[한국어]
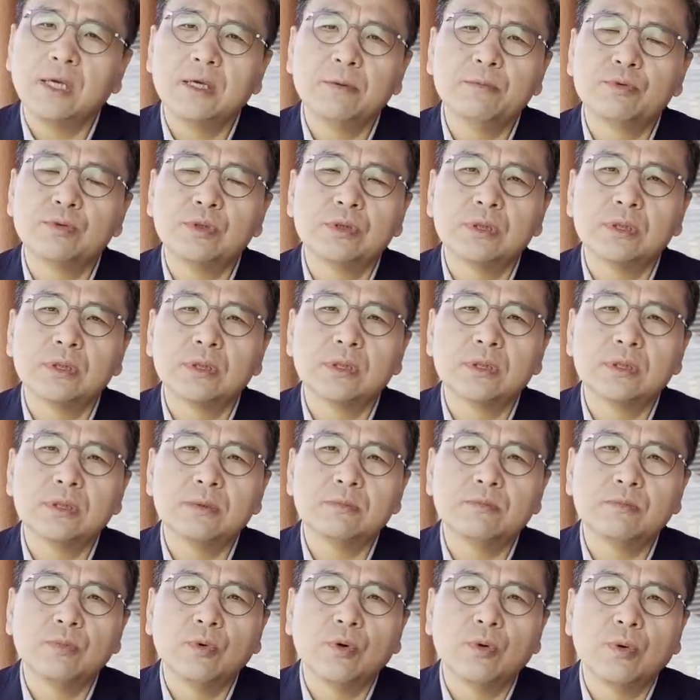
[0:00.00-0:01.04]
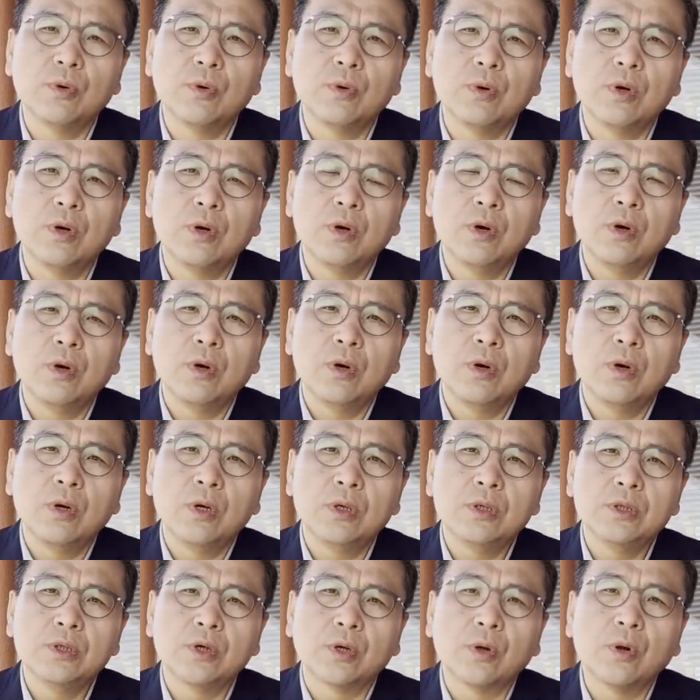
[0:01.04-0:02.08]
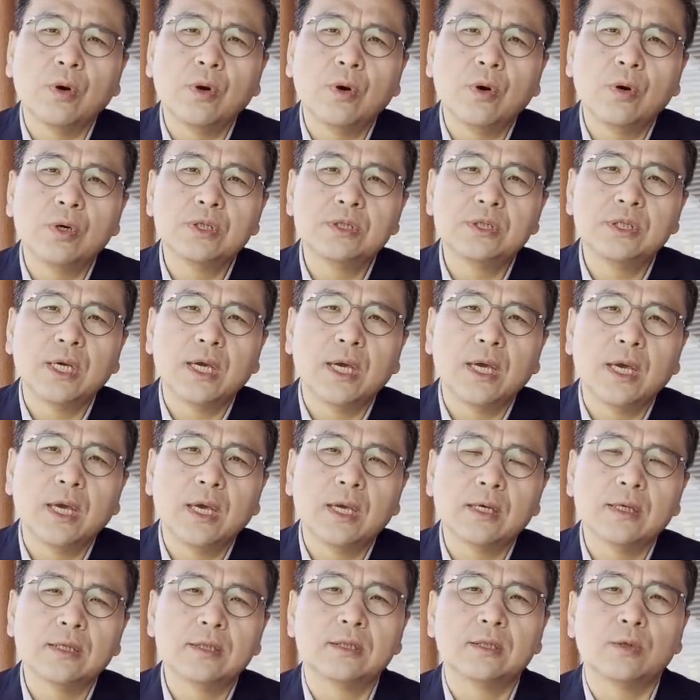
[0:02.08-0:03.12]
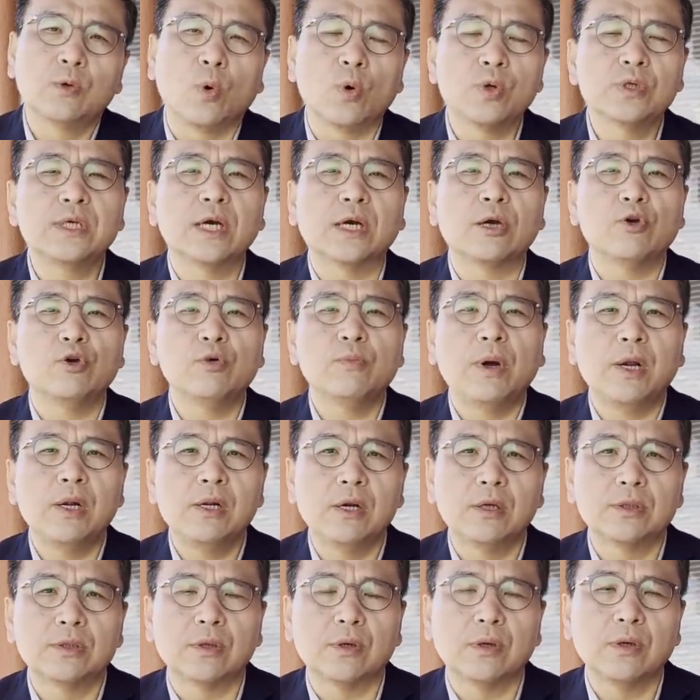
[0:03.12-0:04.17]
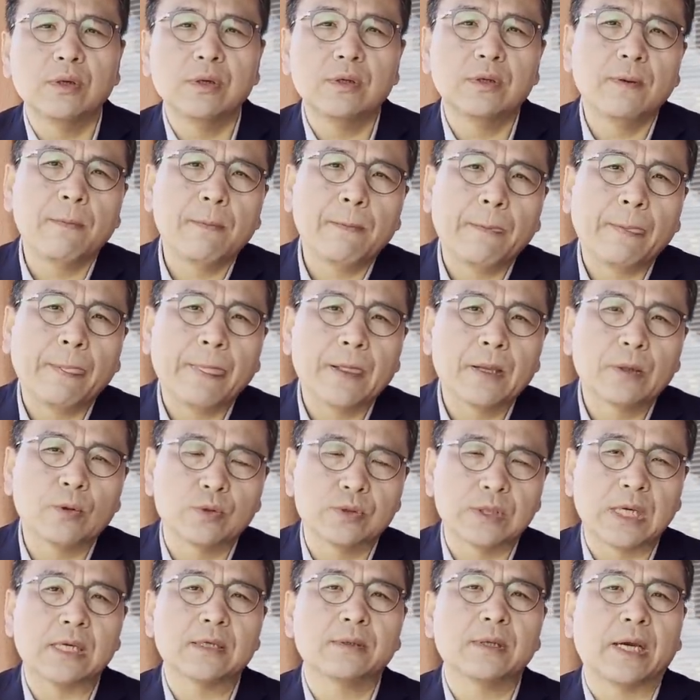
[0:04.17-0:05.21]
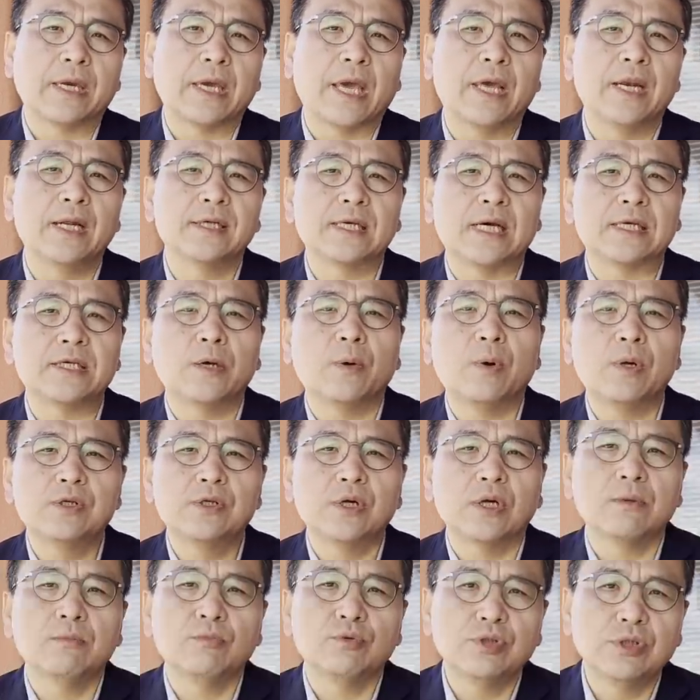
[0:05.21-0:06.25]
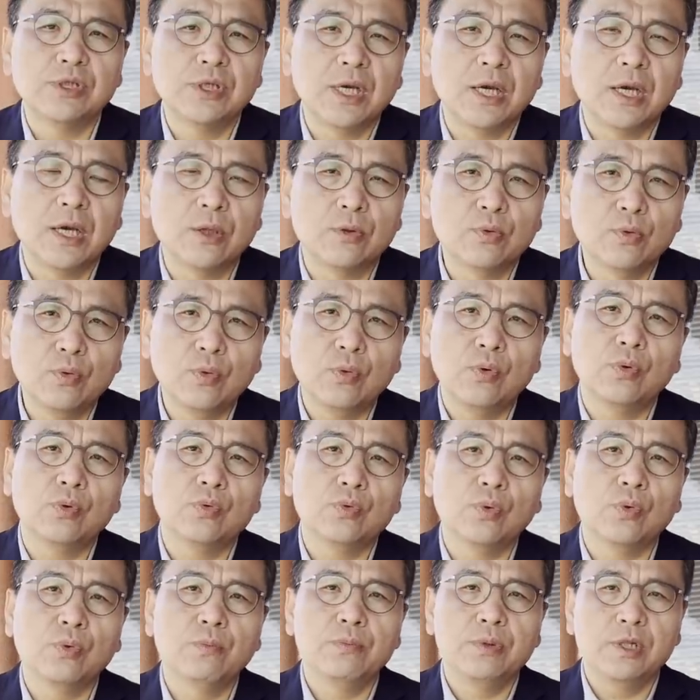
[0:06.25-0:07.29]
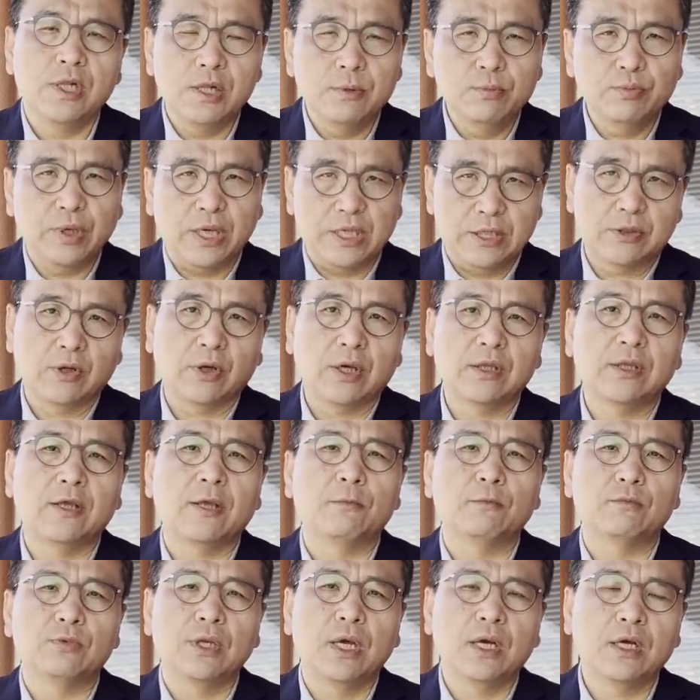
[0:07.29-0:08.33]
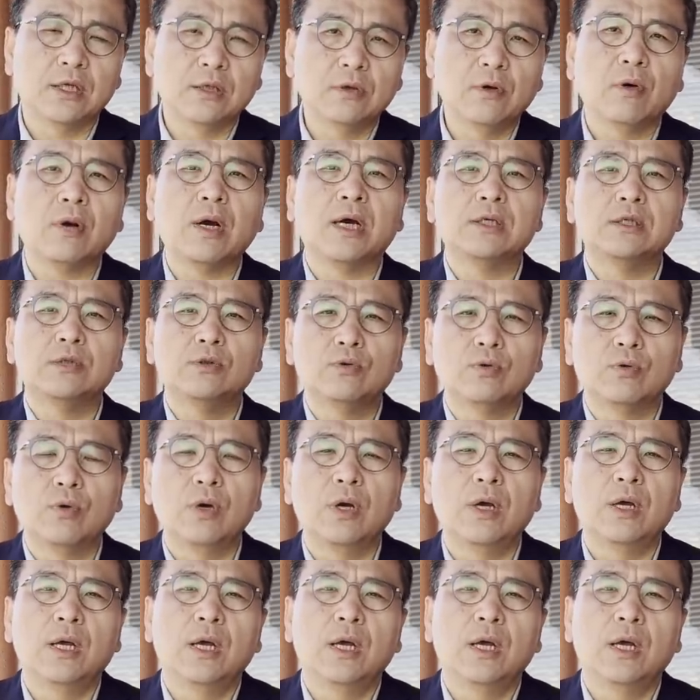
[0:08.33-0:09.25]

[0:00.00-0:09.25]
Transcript: 이분은 뭐 여러 이제 그 공작에 휘말려서 또 사, 개인의 사생활적인 문제도 또 일부가 있었기 때문에 그것까지도